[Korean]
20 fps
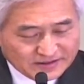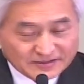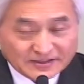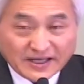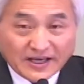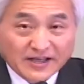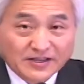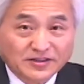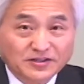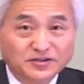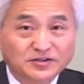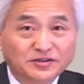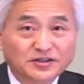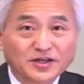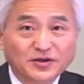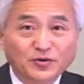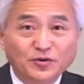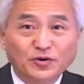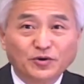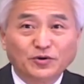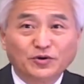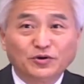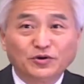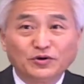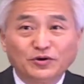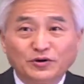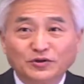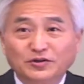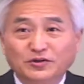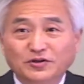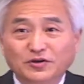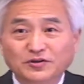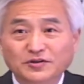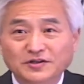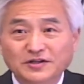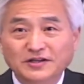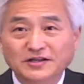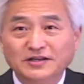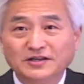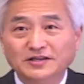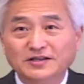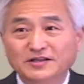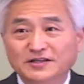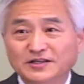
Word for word: 내 뜻대로 어떤 일이